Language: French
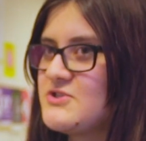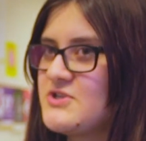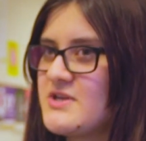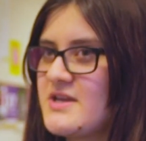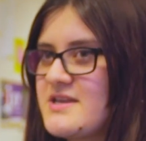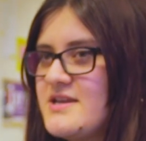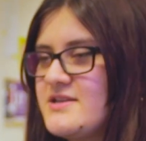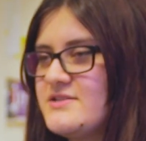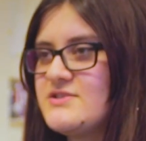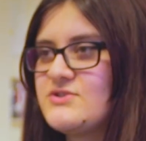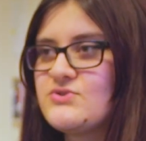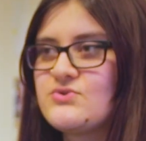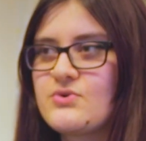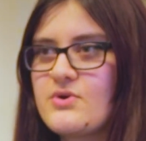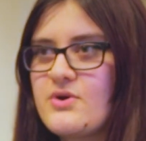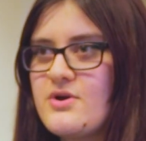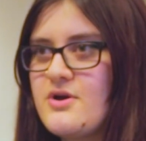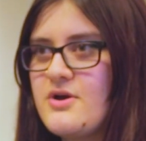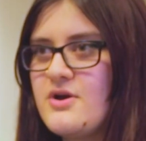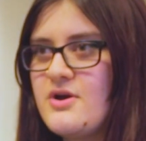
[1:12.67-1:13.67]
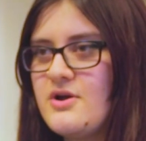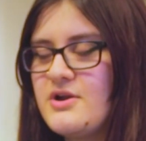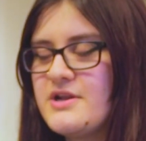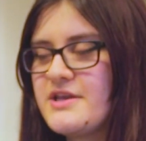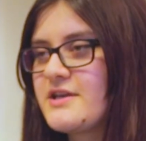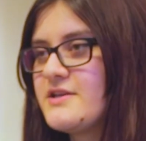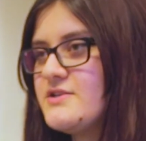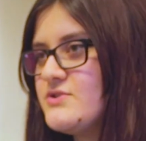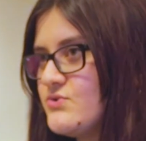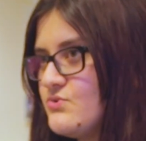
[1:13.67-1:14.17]
J'ai regardé sur euh,
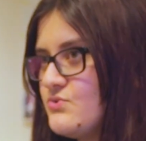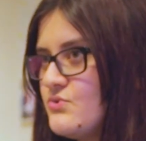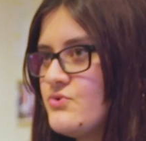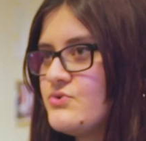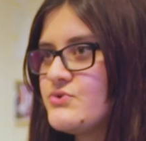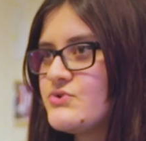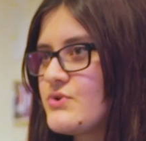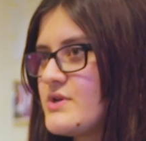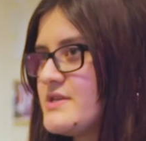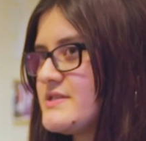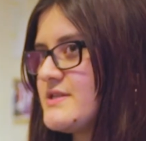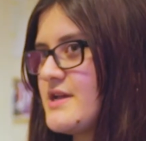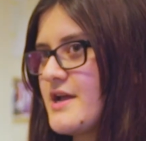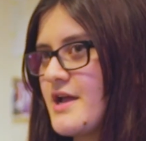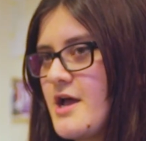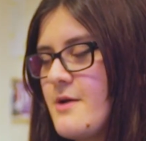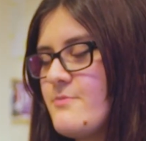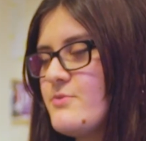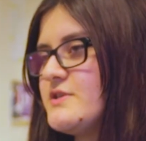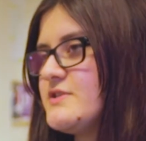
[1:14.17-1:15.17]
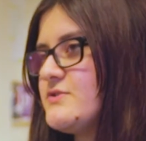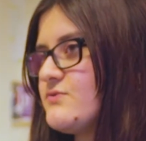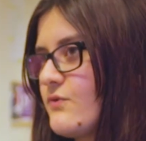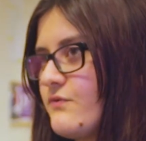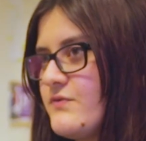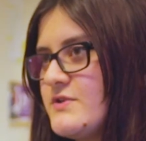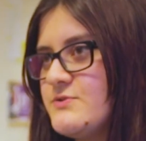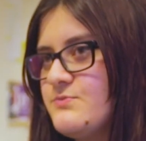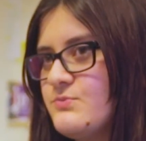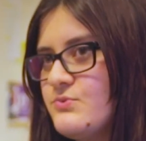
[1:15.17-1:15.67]
les réseaux, sur Instagram et sur
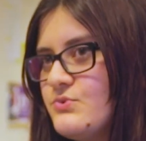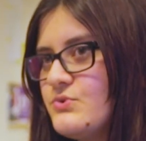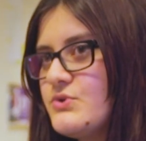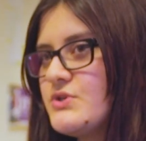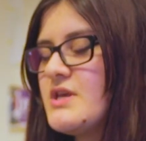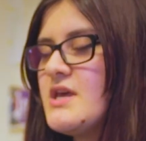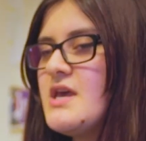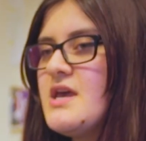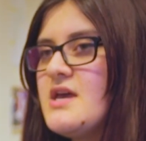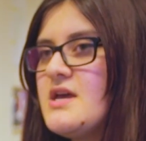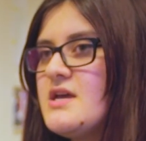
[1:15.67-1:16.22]
Facebook.